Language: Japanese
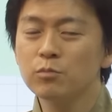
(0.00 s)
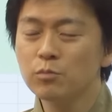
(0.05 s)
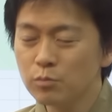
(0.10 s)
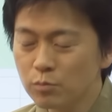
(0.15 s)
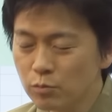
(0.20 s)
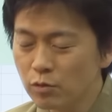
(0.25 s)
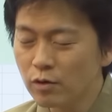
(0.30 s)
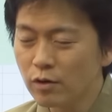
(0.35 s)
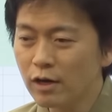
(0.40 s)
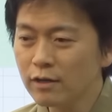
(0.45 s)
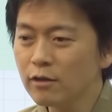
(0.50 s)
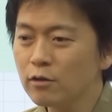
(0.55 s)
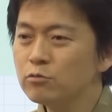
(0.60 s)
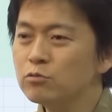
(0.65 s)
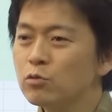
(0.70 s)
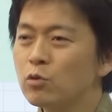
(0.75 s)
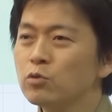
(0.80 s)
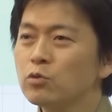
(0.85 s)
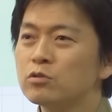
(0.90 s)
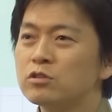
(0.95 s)
もう当た
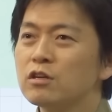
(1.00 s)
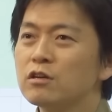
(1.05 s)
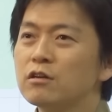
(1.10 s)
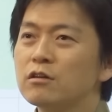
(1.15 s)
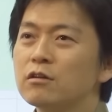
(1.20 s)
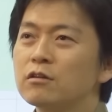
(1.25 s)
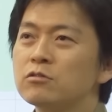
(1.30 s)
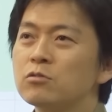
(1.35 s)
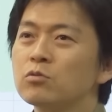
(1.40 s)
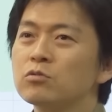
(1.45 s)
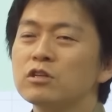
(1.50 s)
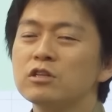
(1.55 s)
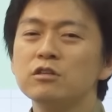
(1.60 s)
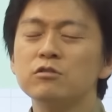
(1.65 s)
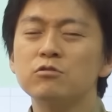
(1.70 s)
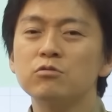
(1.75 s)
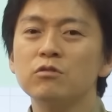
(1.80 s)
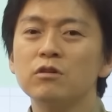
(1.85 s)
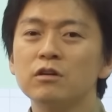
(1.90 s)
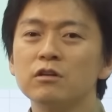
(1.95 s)
ることをせ想定して
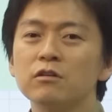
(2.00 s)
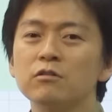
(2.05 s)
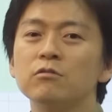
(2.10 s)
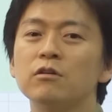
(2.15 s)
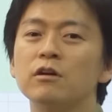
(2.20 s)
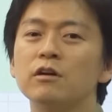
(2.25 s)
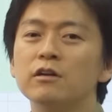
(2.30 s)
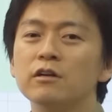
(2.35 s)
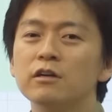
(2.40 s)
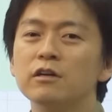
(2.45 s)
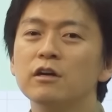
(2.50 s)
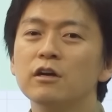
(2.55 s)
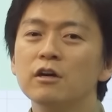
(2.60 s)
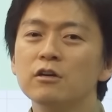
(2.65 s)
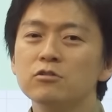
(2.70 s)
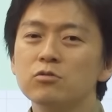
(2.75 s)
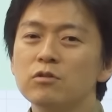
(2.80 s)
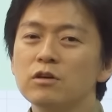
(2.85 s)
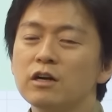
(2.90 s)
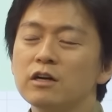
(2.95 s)
作られてるからね、
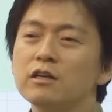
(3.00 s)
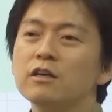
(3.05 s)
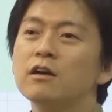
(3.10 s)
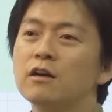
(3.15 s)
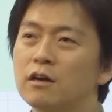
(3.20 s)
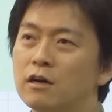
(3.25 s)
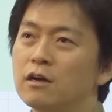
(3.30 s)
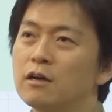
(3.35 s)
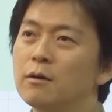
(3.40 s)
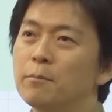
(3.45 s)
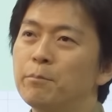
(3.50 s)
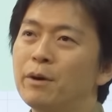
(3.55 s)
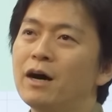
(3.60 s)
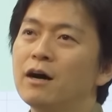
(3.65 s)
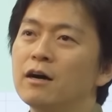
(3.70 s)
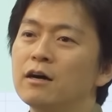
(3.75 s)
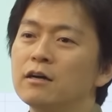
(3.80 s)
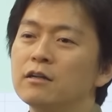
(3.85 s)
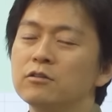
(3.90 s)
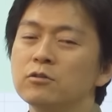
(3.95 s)
それがいっかい
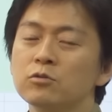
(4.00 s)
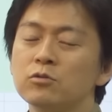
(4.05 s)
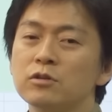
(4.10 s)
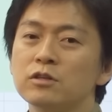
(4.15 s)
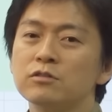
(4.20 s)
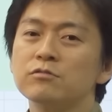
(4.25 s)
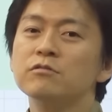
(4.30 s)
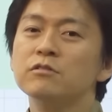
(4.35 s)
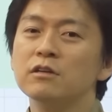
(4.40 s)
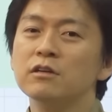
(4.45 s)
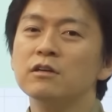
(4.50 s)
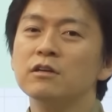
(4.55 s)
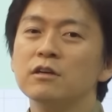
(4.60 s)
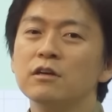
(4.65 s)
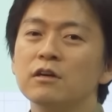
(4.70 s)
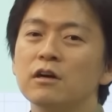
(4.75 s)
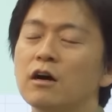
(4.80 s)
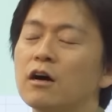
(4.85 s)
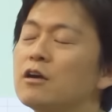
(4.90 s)
パーンって音がすんねん。